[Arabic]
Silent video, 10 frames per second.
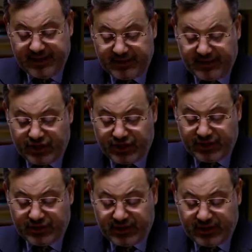نت
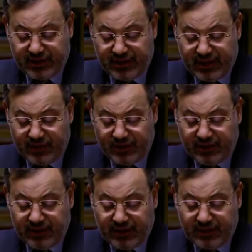نشرت تقرير عن
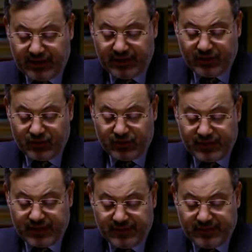وضع القضاء
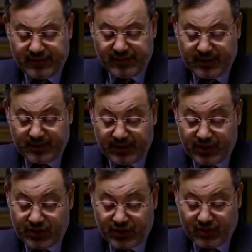التونسي في
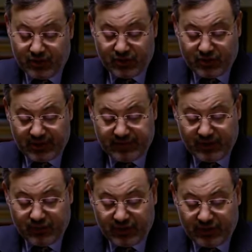18 أغسطس
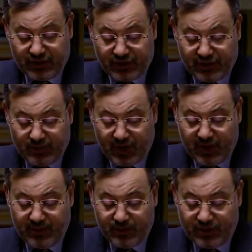2011
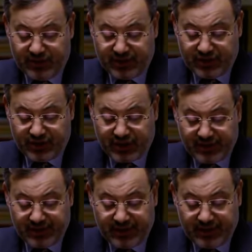المحامي المنذر الشارني